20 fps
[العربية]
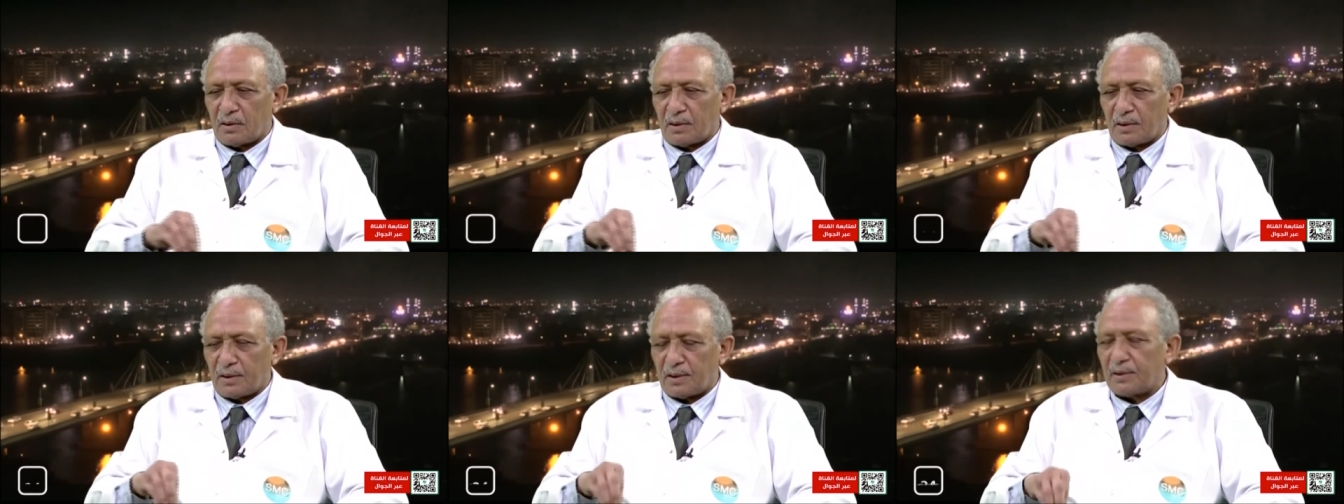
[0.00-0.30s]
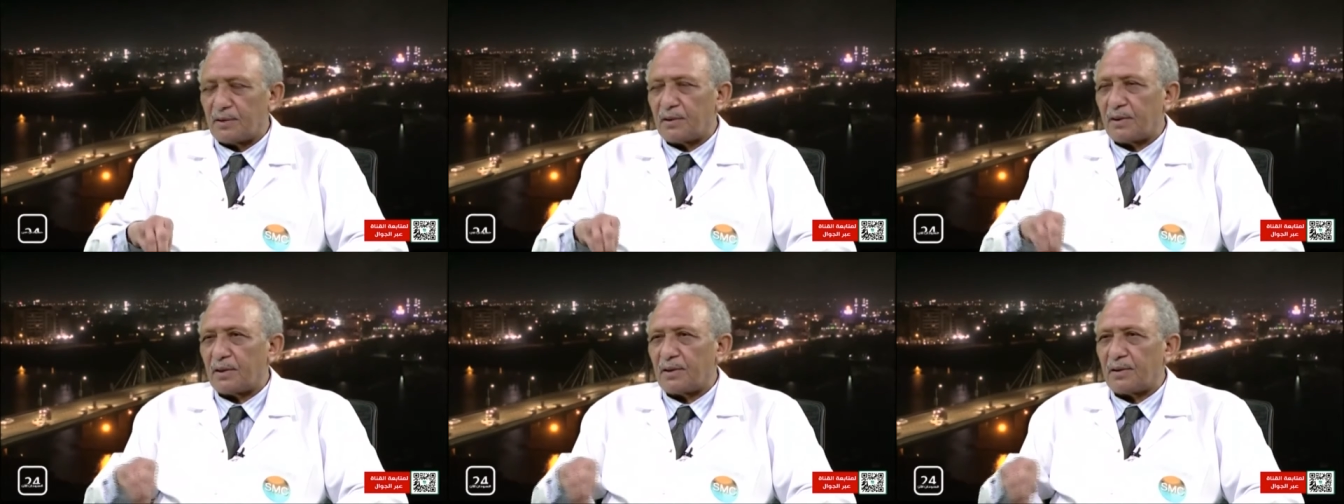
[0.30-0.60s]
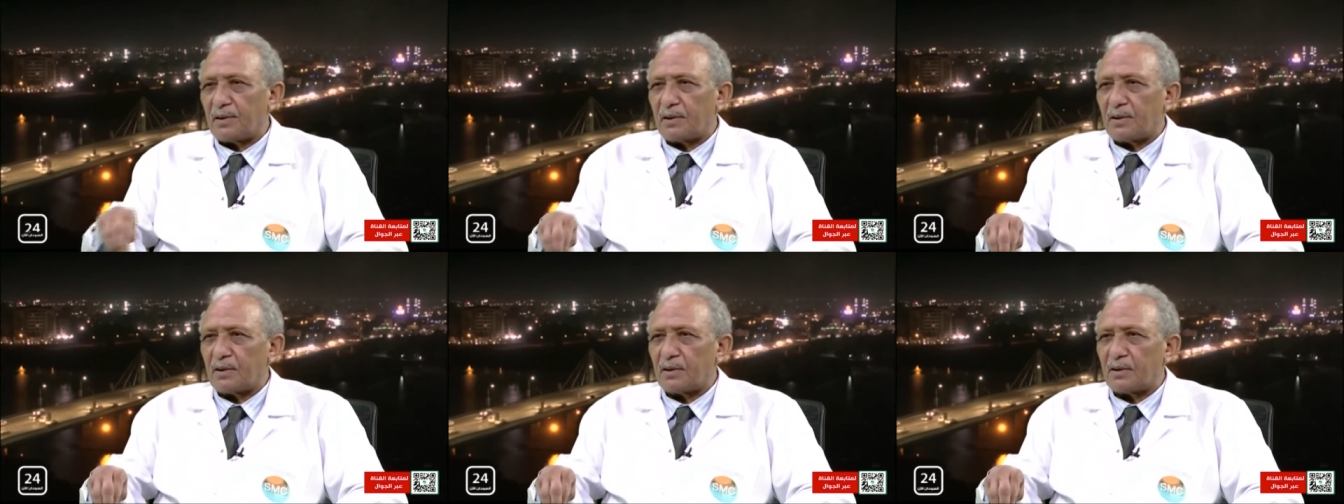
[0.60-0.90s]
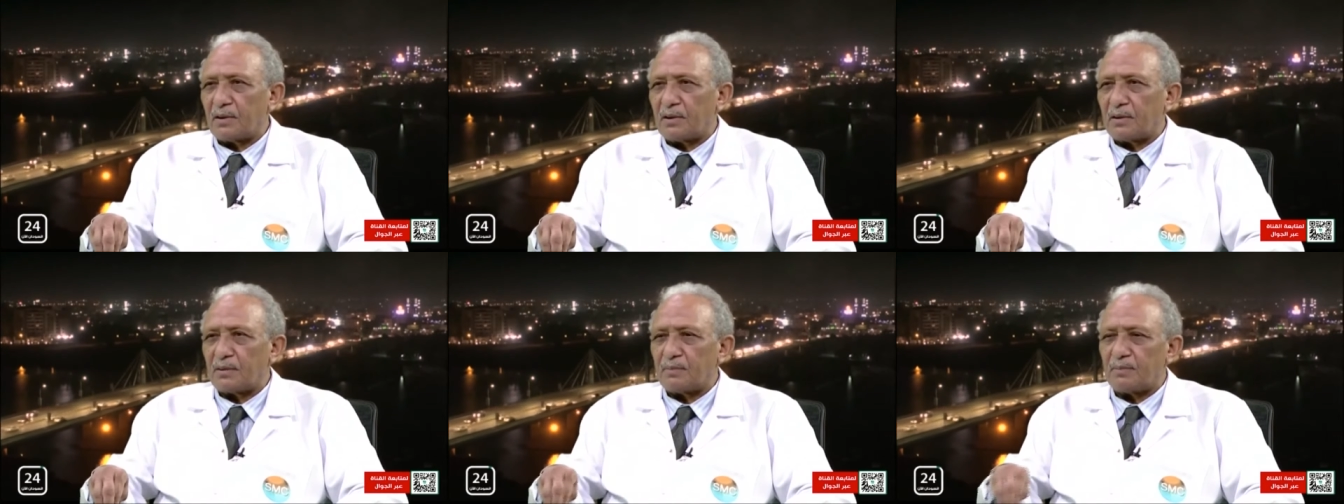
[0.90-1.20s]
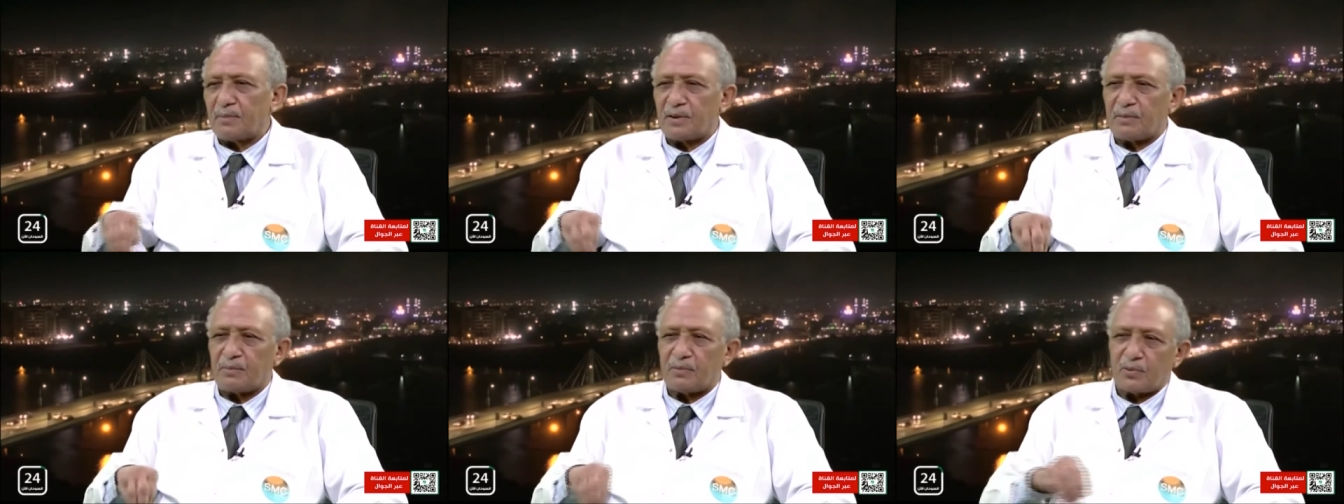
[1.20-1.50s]
اللي في الموضوع
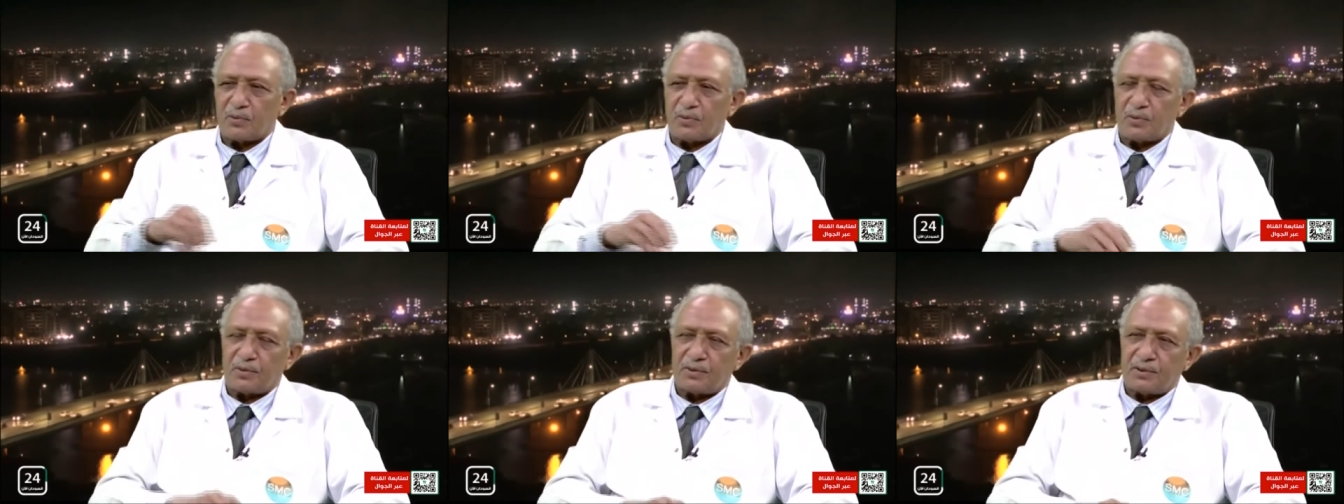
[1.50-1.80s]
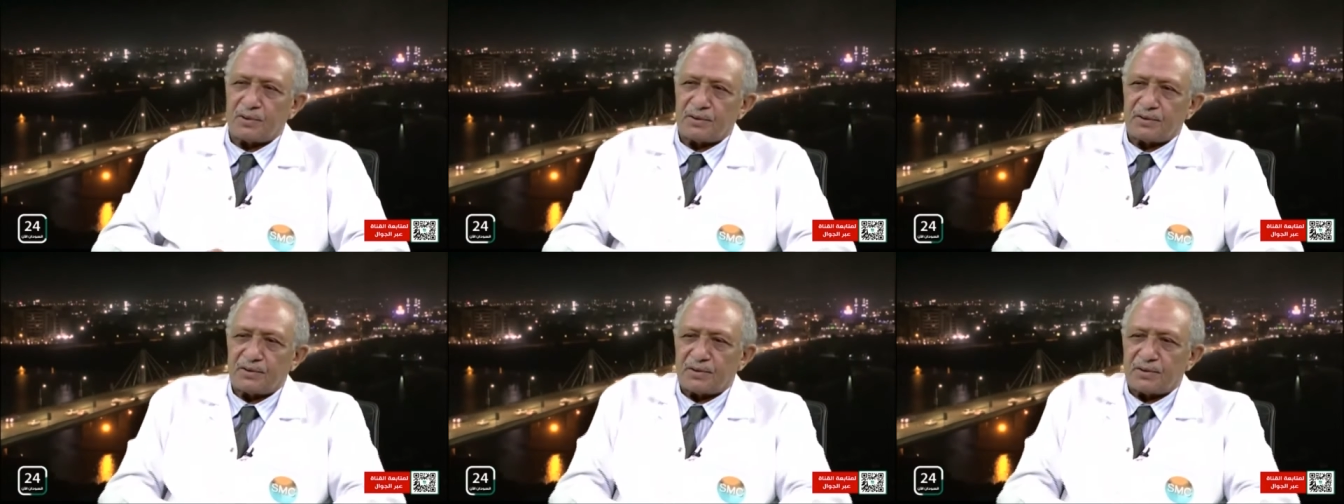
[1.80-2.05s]
بالغرض